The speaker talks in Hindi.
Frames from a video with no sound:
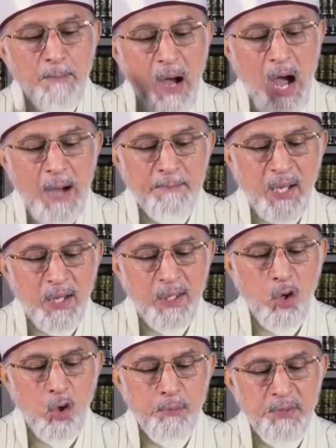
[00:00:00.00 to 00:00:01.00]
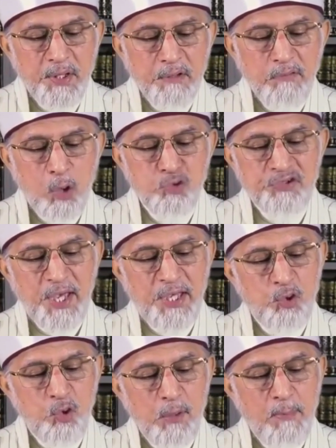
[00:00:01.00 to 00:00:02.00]
अमाम कौम व
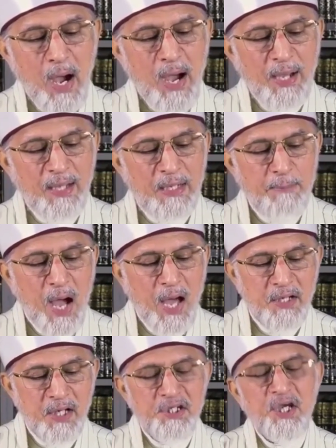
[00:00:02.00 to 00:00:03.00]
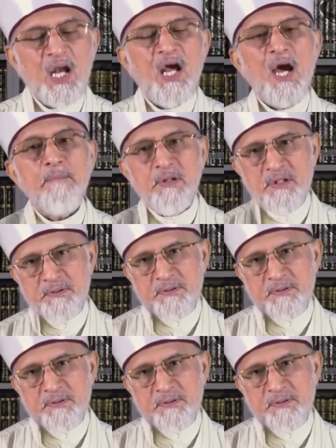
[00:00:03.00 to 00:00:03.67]
हुसैन मा गिलमान अब